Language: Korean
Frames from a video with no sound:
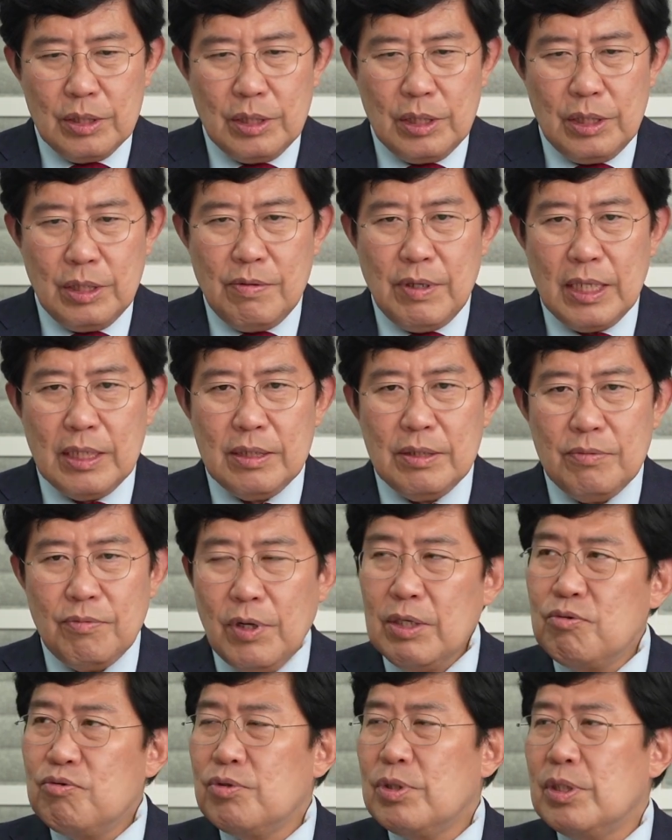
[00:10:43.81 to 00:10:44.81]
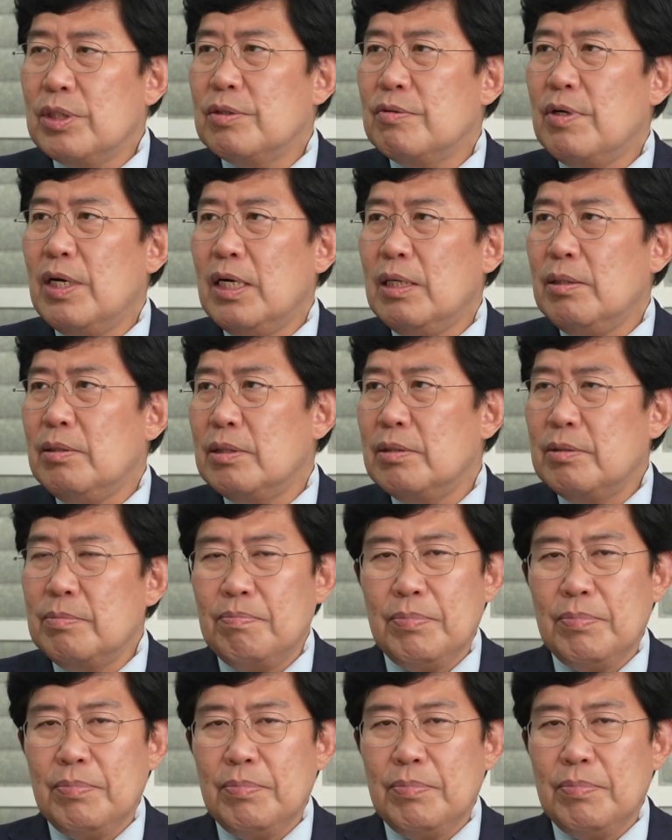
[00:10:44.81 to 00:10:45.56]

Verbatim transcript: 기관 외국인과